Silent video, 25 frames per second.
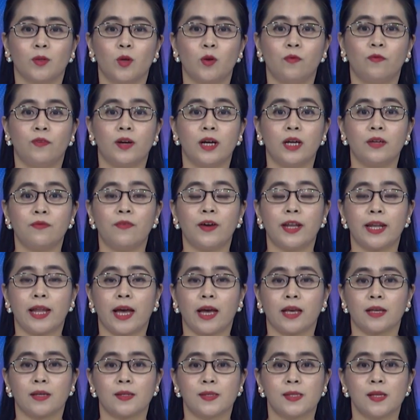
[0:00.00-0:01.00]
Cùng với vận
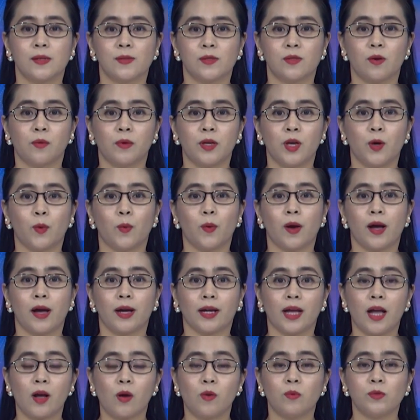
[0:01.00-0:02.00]
hành sử dụng hiệu
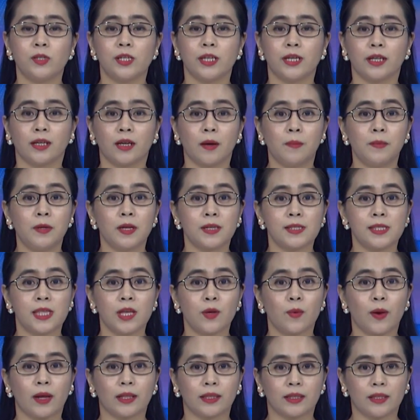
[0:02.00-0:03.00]
quả các công trình cấp nước
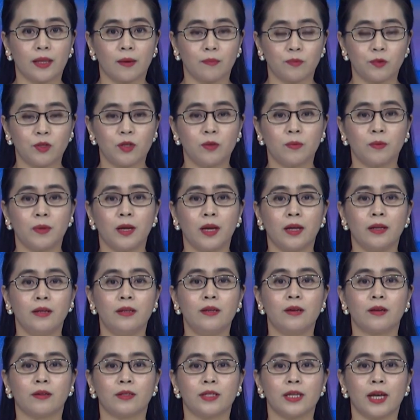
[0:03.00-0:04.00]
sinh hoạt tập trung
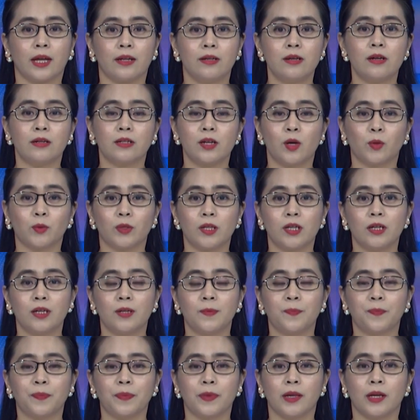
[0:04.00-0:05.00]
được nhà nước đầu
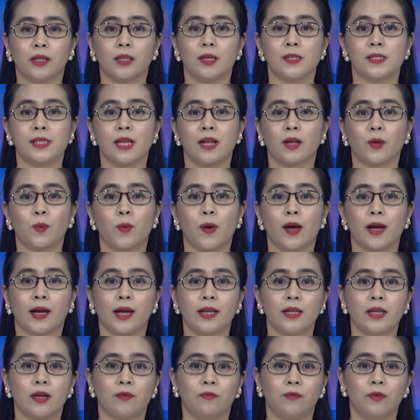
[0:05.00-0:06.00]
tư, Thời gian qua,
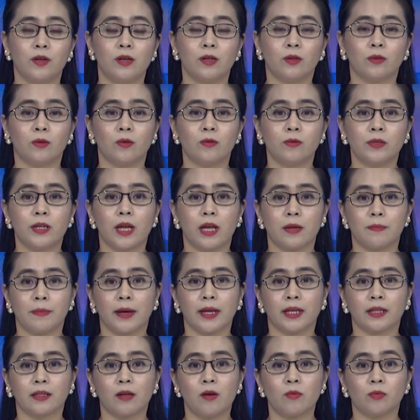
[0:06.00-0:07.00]
các địa phương cũng đẩy
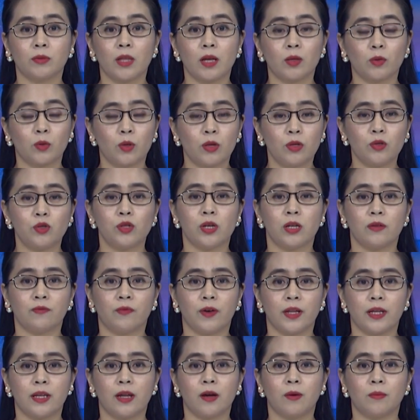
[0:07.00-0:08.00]
mạnh công tác tuyên truyền
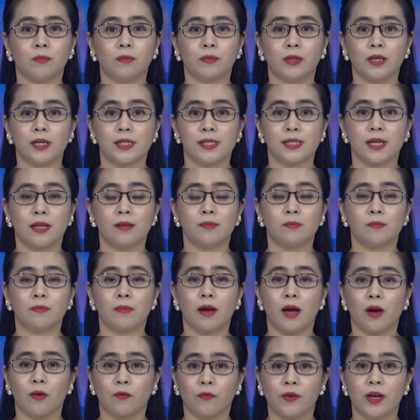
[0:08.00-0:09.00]
vận động người
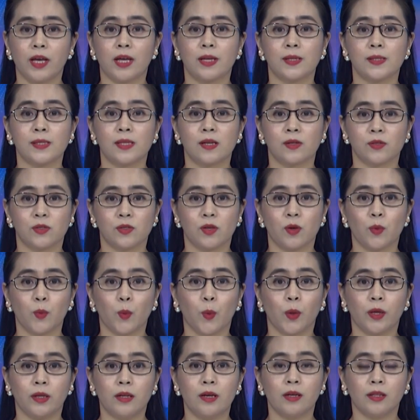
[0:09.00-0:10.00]
dân bảo vệ, sử
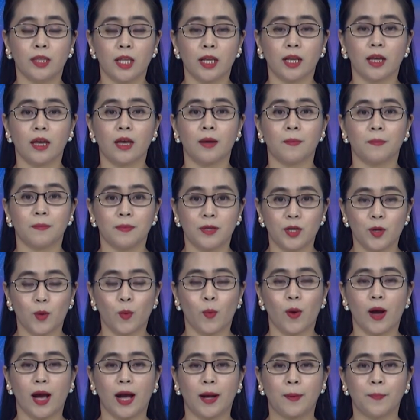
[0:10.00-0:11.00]
dụng nguồn nước tiết kiệm,
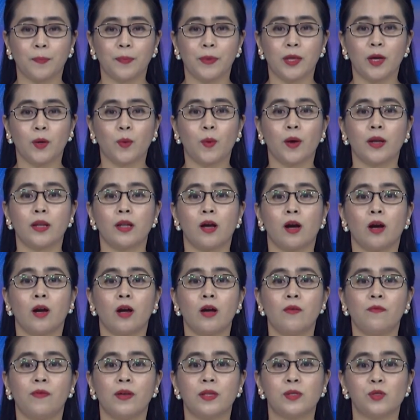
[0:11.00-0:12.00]
hiệu quả, qua đó
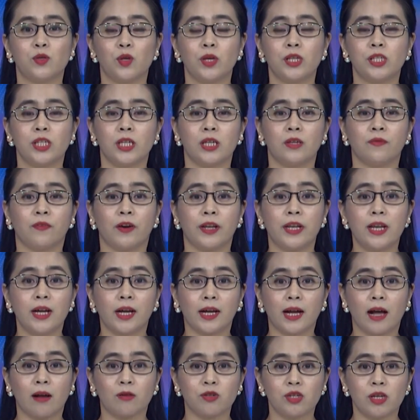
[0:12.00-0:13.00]
góp phần duy trì và nâng
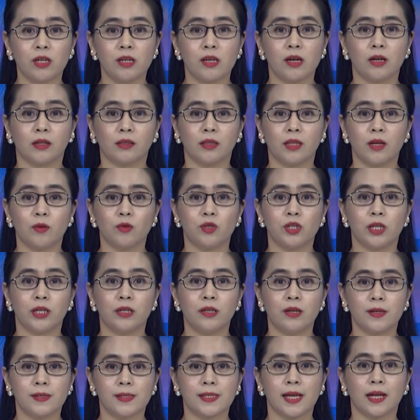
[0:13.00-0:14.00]
cao chất lượng tiêu chí
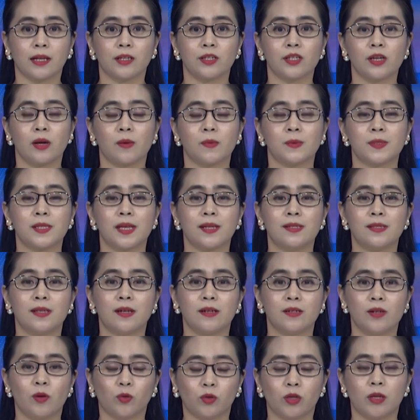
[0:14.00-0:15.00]
nước sạch trong xây
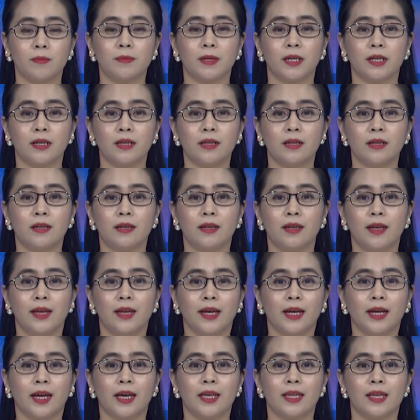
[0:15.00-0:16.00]
dựng nông thôn mới.
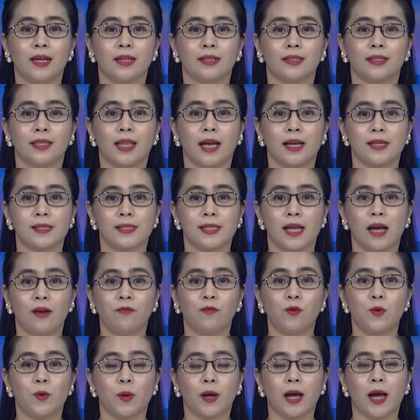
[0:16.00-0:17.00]
Ghi nhận tại xã
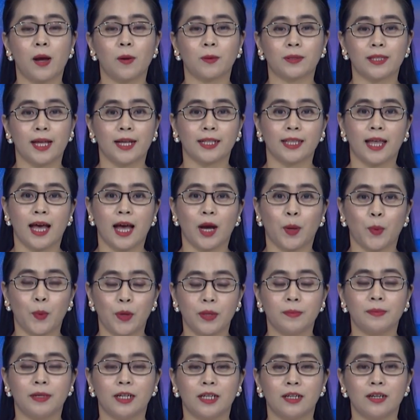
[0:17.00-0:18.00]
vùng cao Tà Thàng,
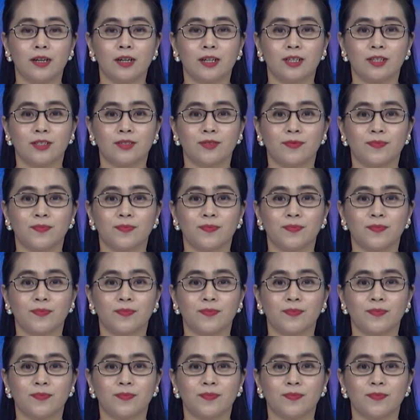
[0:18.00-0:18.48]
huyện Mường Khương.